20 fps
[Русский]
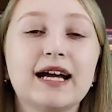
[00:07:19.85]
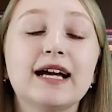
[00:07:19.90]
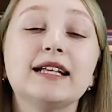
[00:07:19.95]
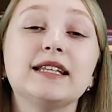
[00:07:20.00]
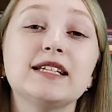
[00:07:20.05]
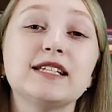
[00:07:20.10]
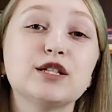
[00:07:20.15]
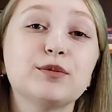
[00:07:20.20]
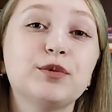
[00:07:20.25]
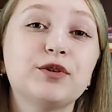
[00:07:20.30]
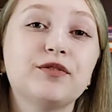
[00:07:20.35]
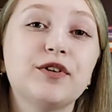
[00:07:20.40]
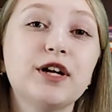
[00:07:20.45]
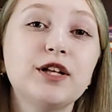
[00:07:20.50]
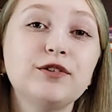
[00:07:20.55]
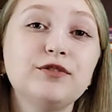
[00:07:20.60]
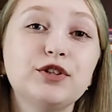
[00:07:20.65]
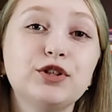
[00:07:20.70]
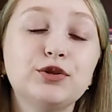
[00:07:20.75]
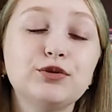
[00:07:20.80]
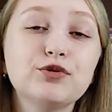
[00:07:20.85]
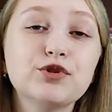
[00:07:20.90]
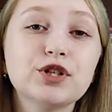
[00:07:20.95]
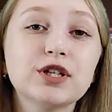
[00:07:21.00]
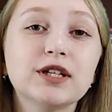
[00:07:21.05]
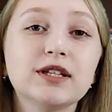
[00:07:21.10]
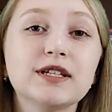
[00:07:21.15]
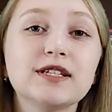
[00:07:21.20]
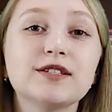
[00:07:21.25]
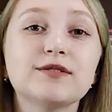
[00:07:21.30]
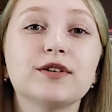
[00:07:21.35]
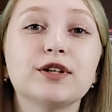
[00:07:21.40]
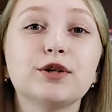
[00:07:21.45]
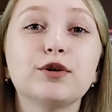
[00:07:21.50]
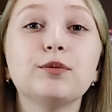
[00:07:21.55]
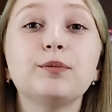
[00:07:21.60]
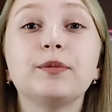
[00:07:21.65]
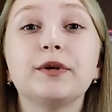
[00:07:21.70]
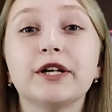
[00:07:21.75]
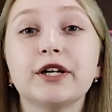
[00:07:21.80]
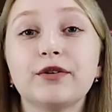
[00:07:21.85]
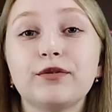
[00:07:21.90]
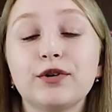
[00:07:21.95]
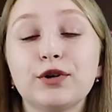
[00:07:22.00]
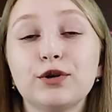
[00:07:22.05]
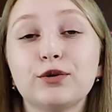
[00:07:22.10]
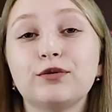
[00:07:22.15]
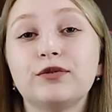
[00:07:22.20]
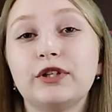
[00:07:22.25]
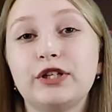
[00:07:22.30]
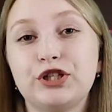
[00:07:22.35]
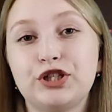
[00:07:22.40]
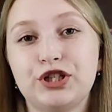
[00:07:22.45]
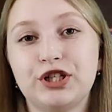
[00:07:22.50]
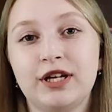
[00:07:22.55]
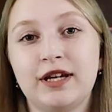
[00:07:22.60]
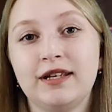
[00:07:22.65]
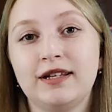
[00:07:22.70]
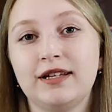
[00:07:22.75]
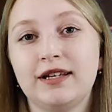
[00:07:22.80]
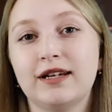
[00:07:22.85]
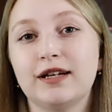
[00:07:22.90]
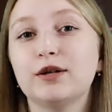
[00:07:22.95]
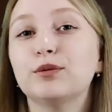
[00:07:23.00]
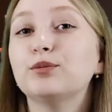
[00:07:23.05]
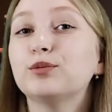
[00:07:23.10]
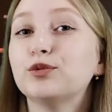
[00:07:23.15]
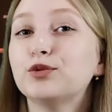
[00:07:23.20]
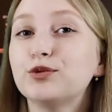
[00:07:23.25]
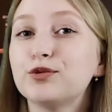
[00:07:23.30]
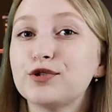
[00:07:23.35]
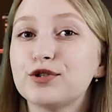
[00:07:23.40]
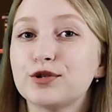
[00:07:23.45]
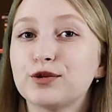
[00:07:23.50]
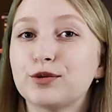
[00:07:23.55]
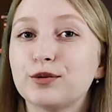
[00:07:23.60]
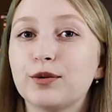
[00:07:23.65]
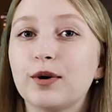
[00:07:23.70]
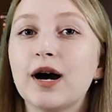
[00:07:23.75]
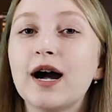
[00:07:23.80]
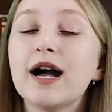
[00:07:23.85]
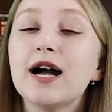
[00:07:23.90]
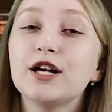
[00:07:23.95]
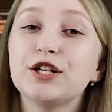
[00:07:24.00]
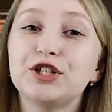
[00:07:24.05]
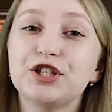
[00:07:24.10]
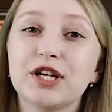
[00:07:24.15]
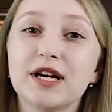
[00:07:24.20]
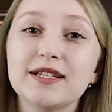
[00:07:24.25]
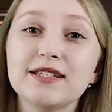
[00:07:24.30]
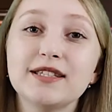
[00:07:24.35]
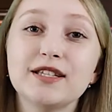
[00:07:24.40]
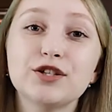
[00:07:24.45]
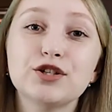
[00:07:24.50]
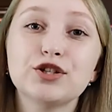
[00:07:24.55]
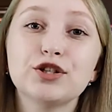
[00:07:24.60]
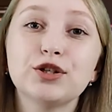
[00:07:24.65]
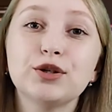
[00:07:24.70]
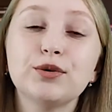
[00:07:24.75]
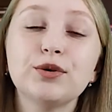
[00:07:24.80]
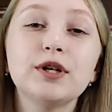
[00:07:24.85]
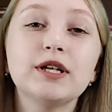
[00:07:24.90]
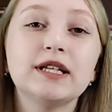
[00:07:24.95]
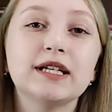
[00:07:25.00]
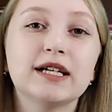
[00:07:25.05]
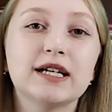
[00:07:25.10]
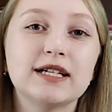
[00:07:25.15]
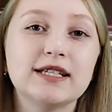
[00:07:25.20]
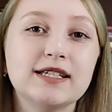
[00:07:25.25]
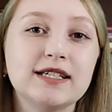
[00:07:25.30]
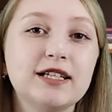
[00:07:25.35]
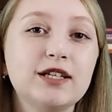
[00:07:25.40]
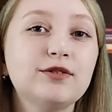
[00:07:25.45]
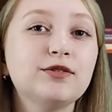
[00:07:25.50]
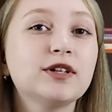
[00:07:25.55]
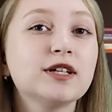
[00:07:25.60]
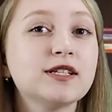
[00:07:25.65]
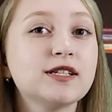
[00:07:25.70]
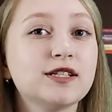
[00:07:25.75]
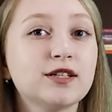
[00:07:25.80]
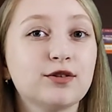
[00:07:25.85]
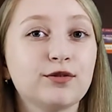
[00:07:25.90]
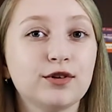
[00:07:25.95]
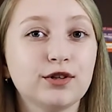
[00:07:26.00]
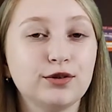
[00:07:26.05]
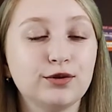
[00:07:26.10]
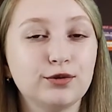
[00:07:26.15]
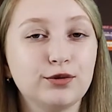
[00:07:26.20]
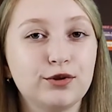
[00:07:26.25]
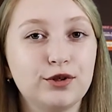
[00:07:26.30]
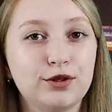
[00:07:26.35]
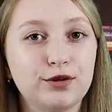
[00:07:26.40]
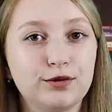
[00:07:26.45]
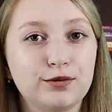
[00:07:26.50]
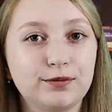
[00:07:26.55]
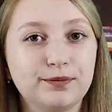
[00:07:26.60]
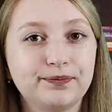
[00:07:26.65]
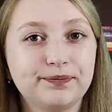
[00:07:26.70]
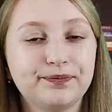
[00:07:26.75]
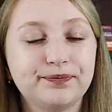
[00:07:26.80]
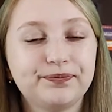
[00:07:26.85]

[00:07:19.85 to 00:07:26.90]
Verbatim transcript: Не забывал Витушкин и свое первое увлечение – музыку. Часто с женой они ходили в консерваторию.